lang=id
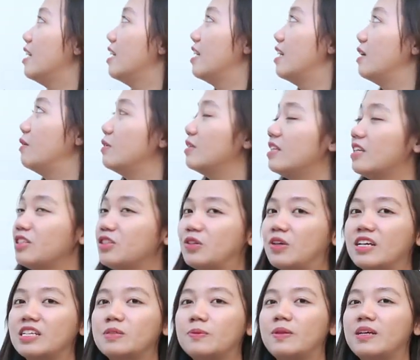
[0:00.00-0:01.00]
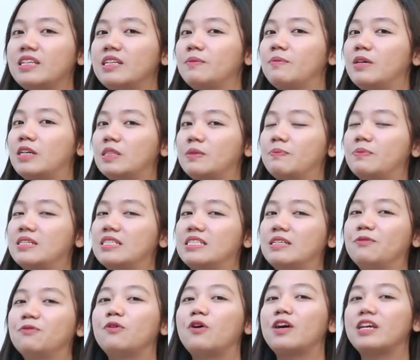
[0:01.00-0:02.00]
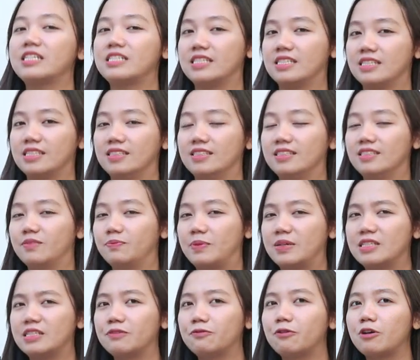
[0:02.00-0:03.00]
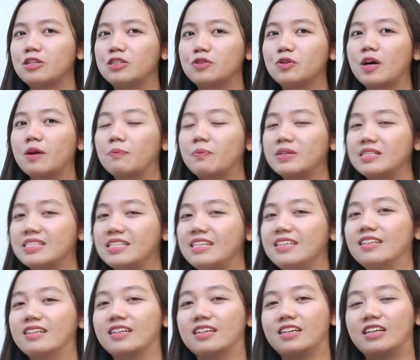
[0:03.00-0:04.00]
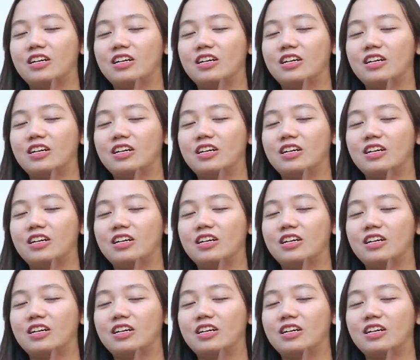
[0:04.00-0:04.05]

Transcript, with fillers: uh, I uh, would like to explain about passive voice. Passive voice itu apa sih?